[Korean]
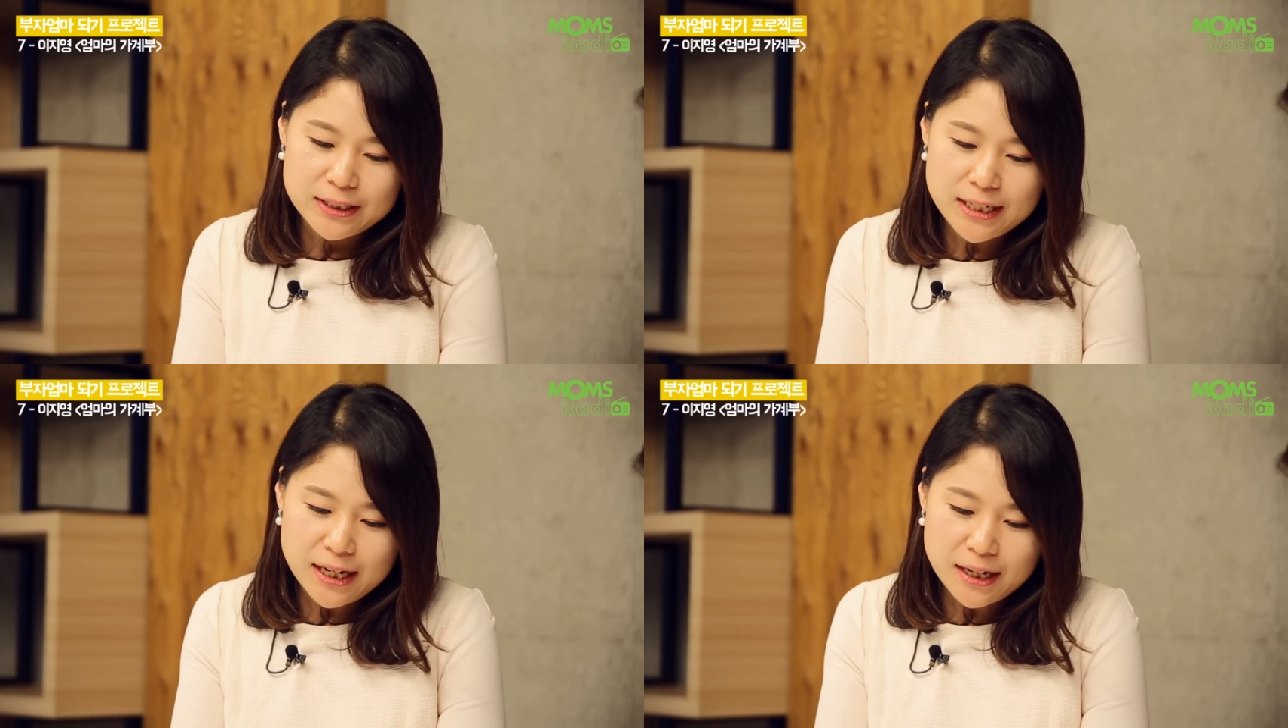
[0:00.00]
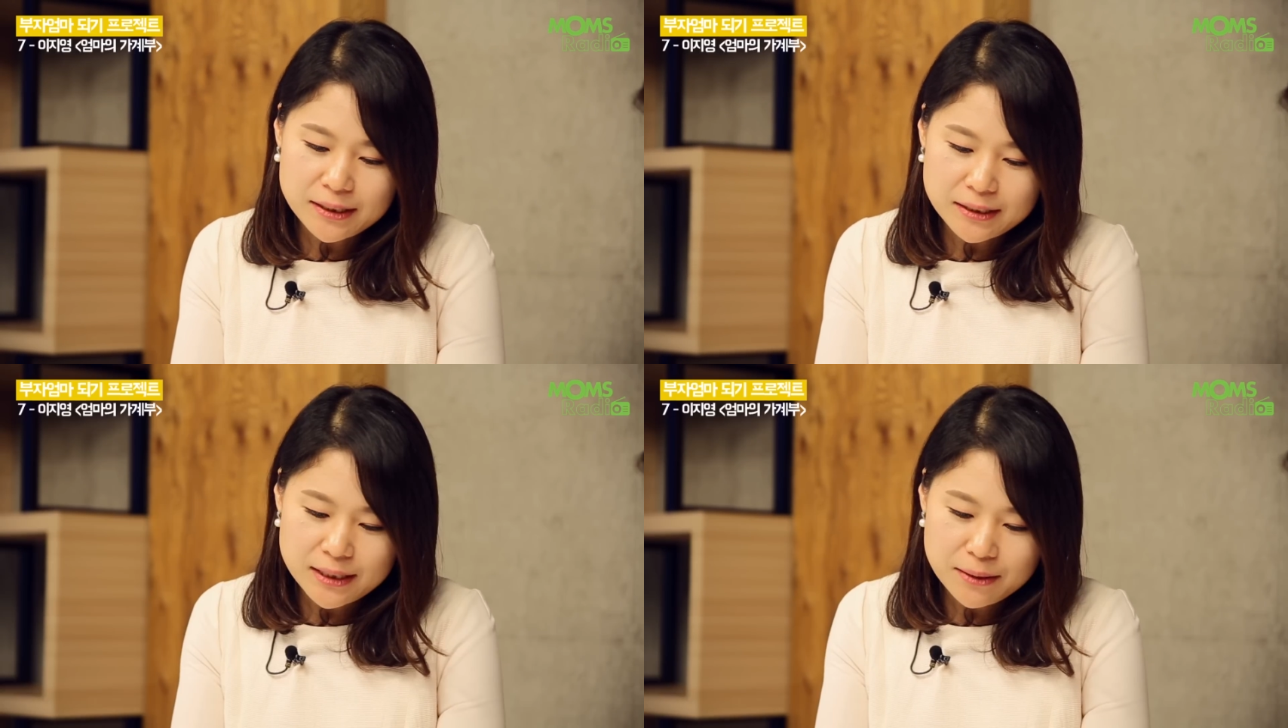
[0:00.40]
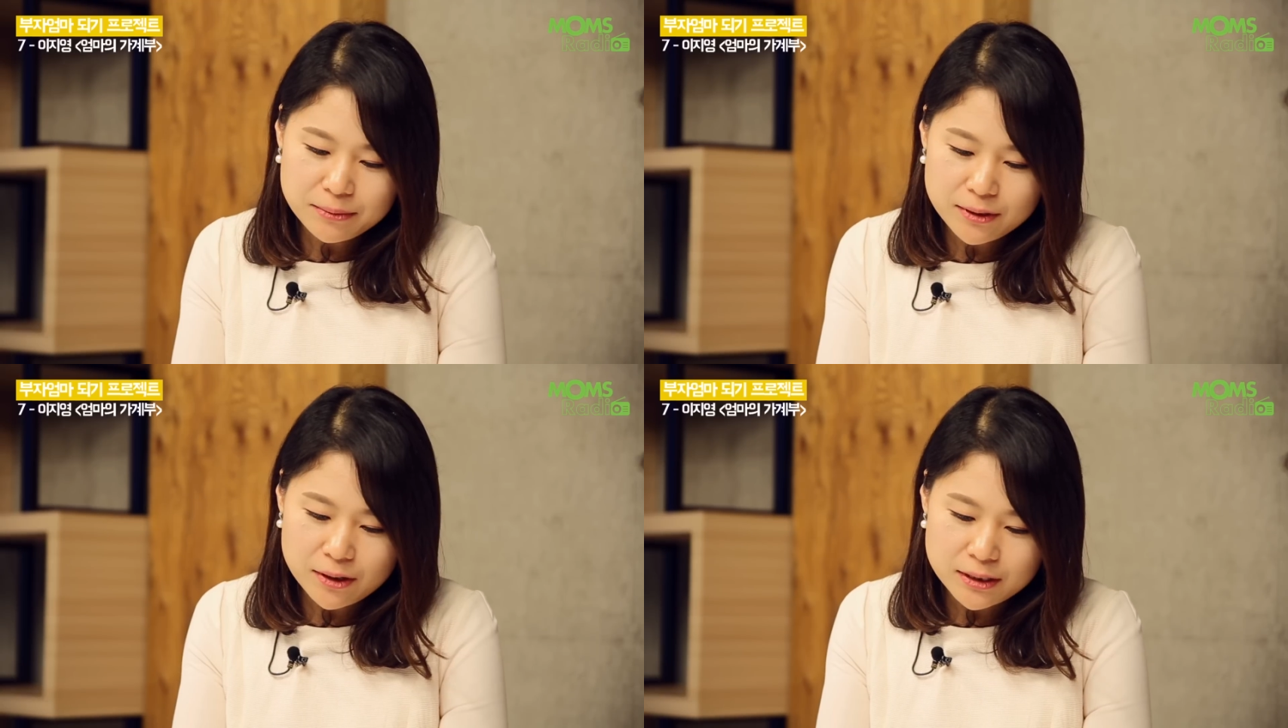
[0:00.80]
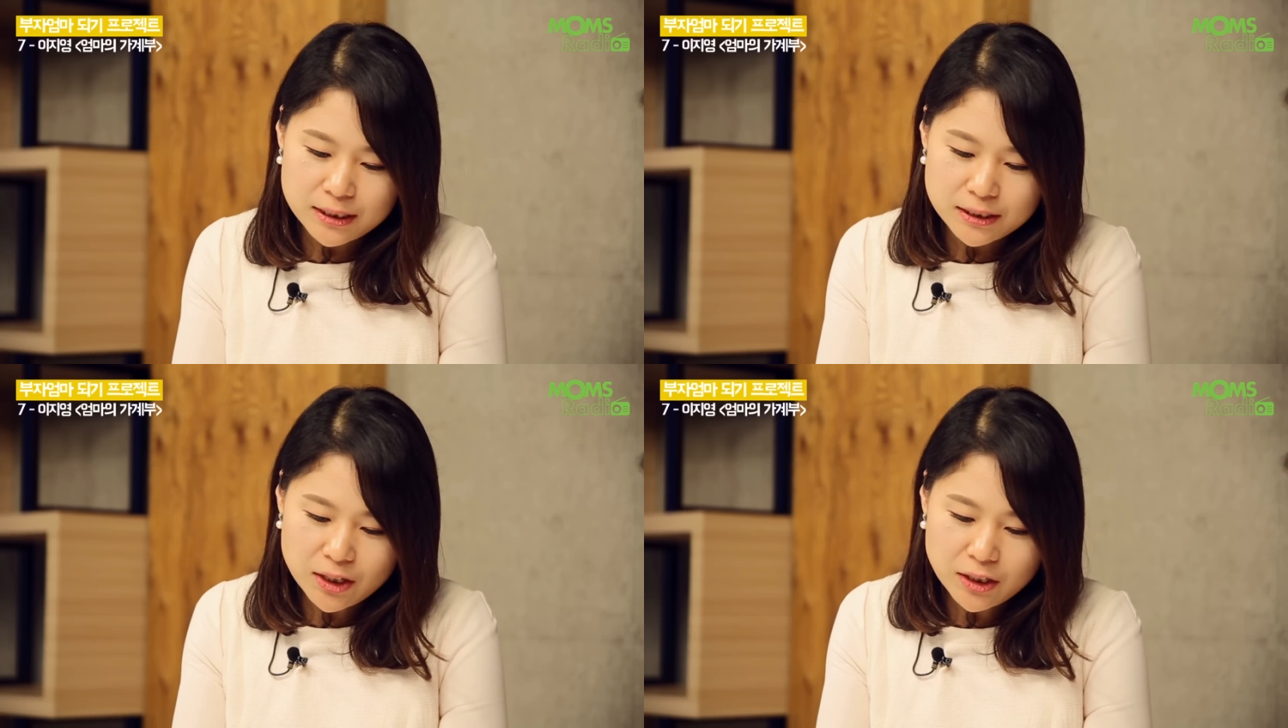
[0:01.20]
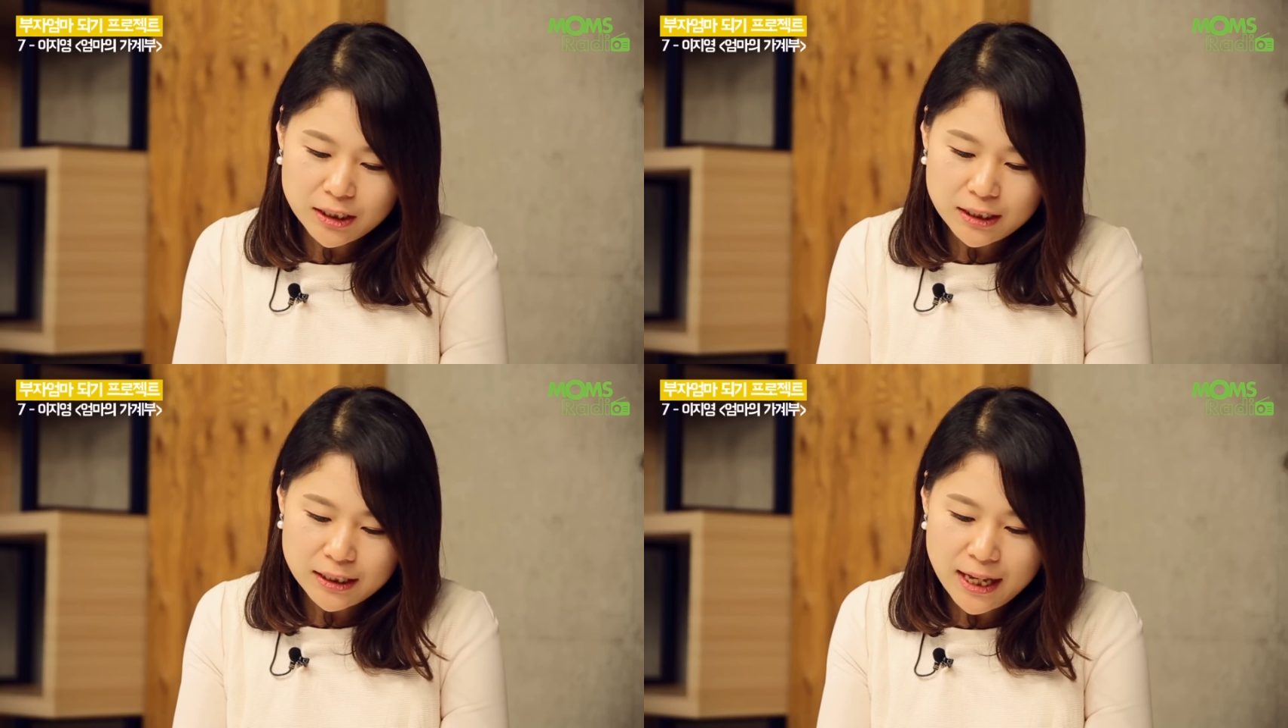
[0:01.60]
제가 그때부터 이제
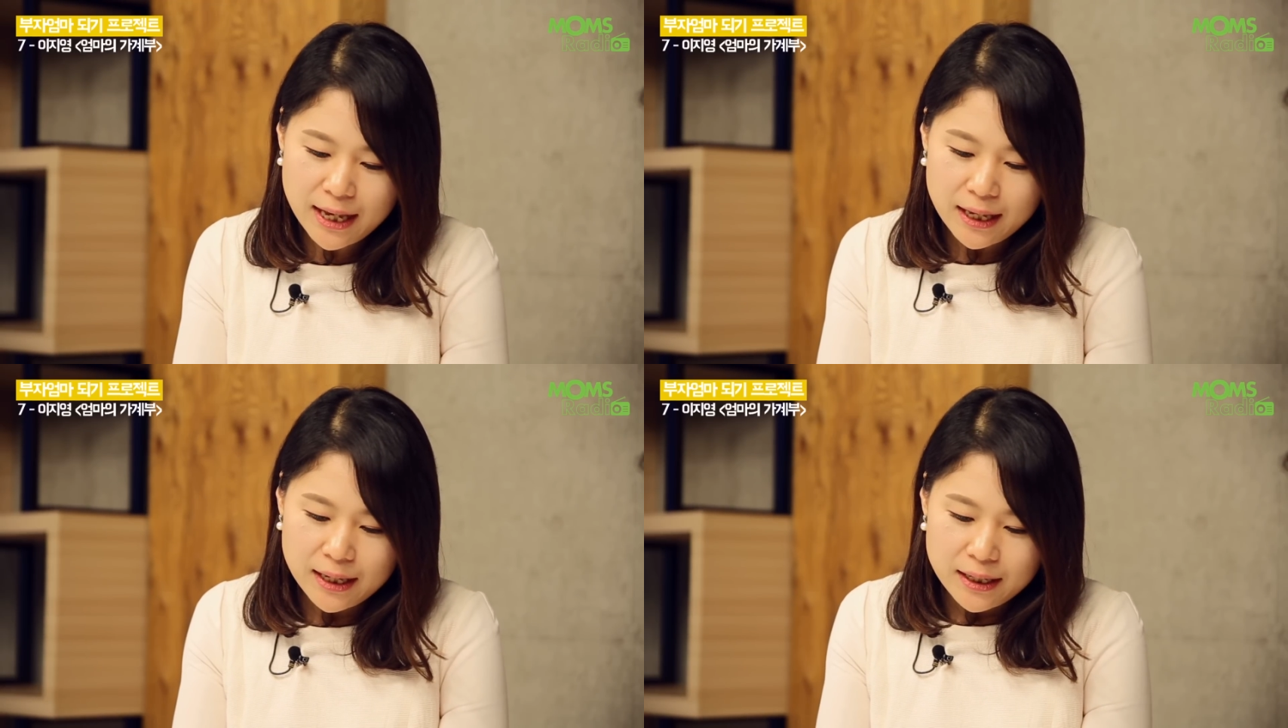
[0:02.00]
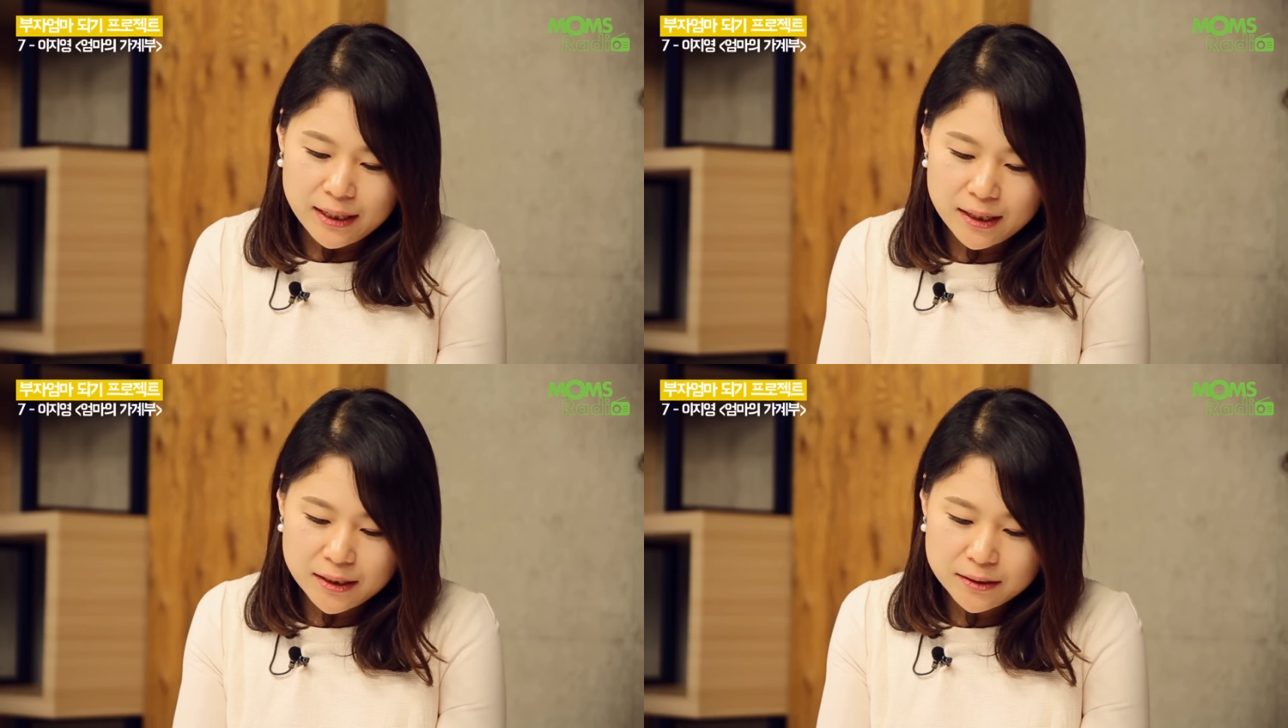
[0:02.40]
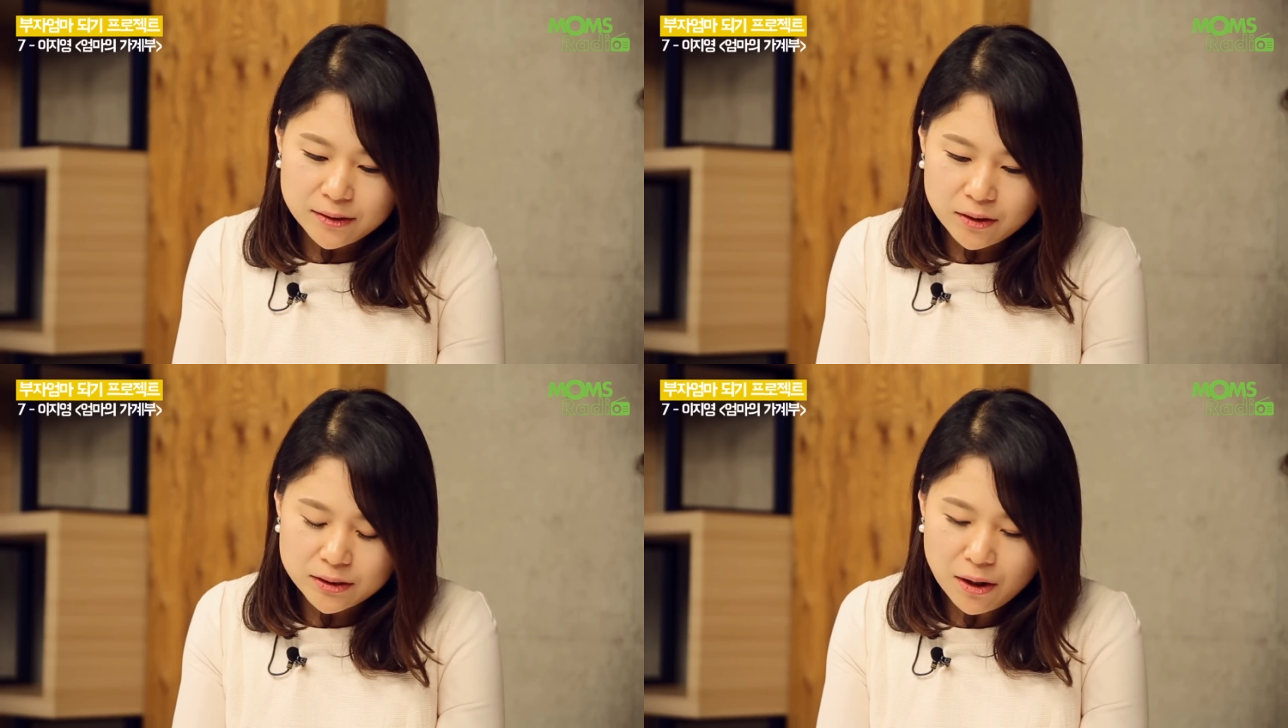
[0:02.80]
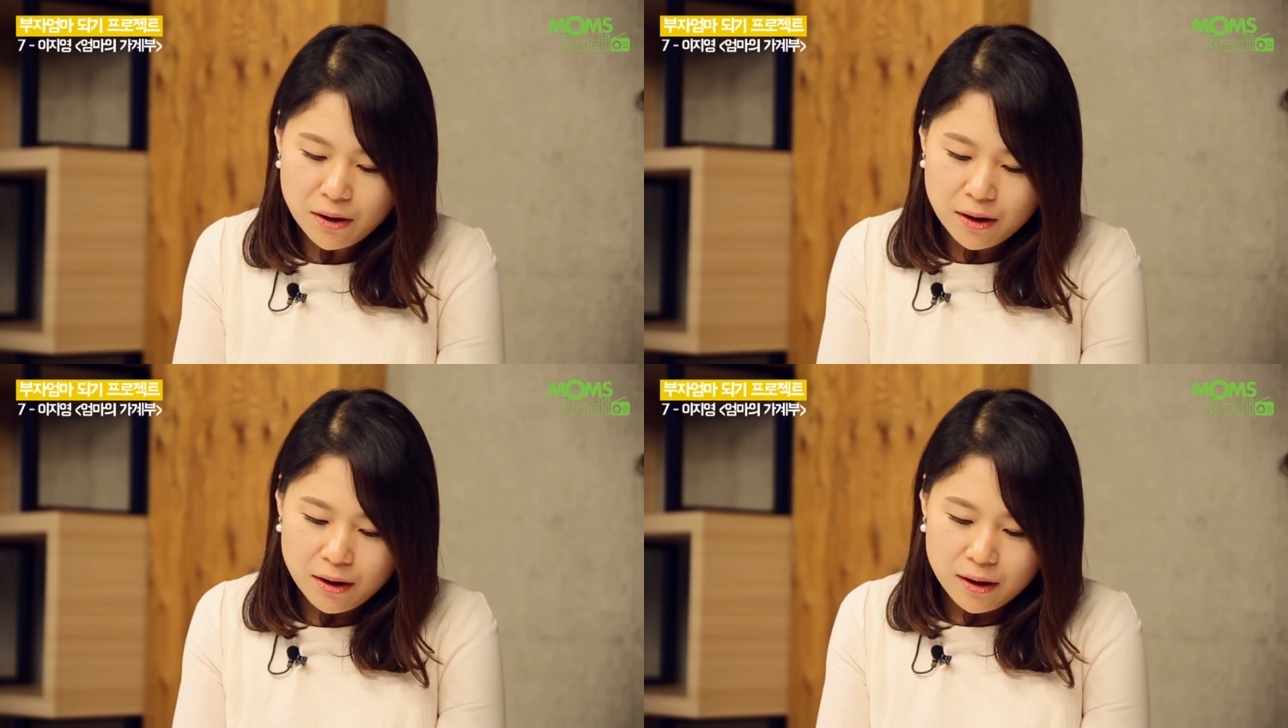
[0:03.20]
썼는데 예를 들어서